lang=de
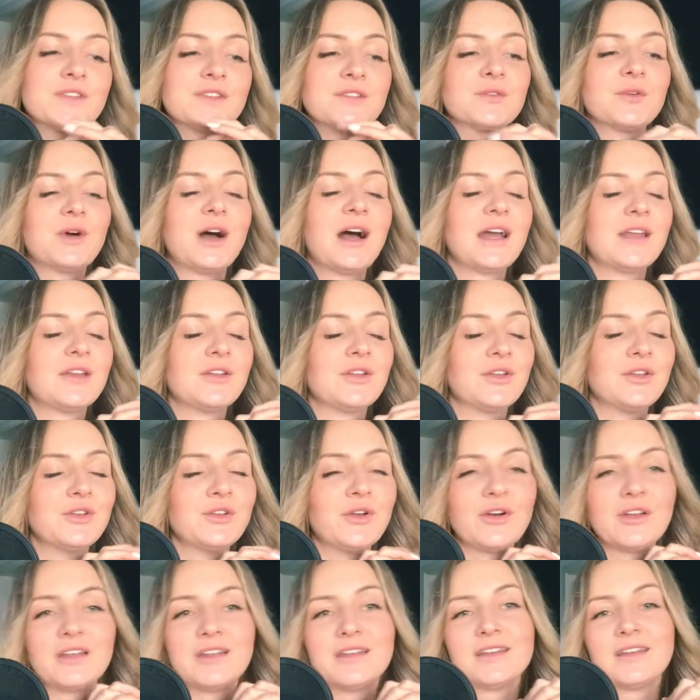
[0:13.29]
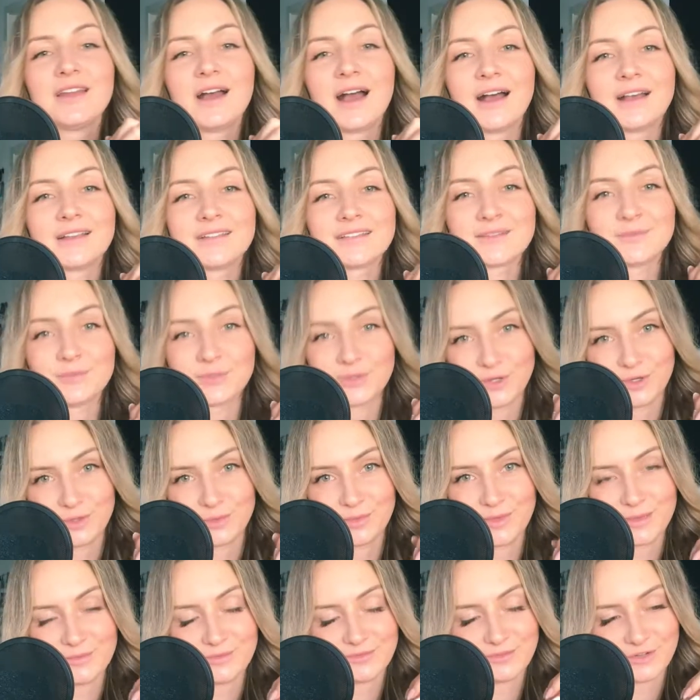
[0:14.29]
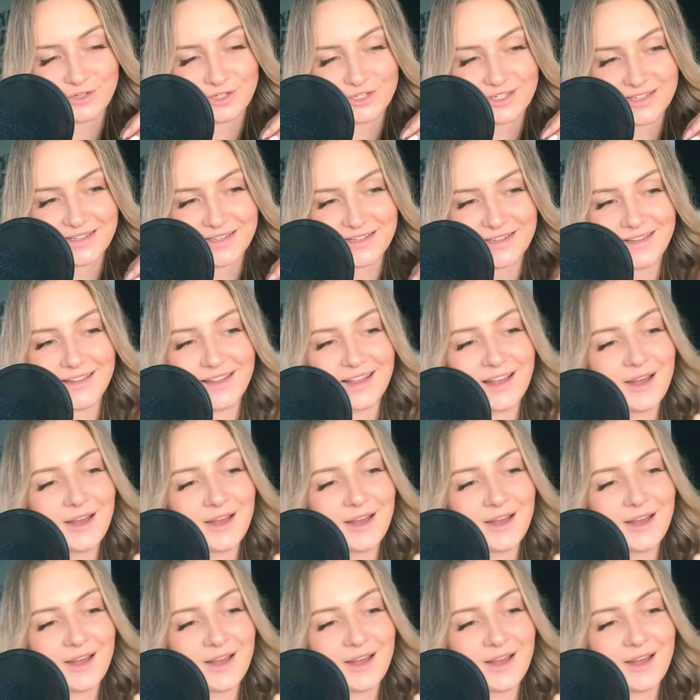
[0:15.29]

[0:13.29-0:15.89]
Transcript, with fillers: zu einer neuen Ask Probabe Folge.